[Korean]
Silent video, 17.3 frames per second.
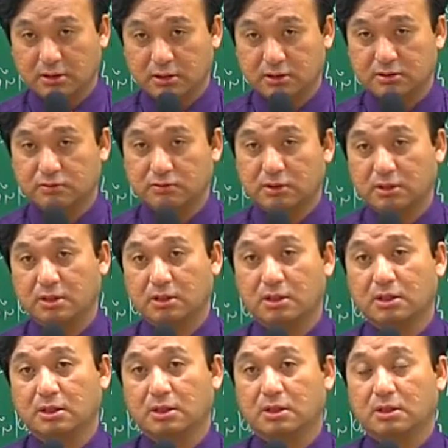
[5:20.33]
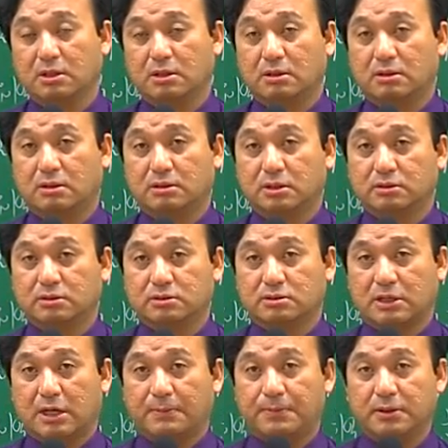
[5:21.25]
그래서 우리가 어, 예를
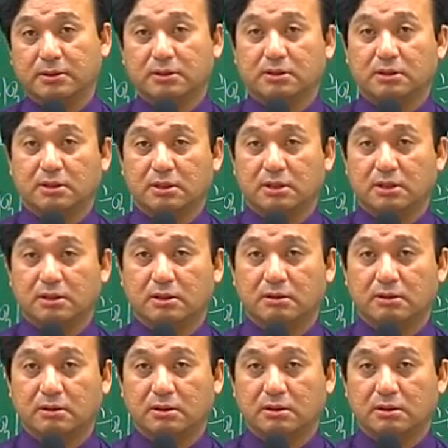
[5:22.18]
들어서 아파트에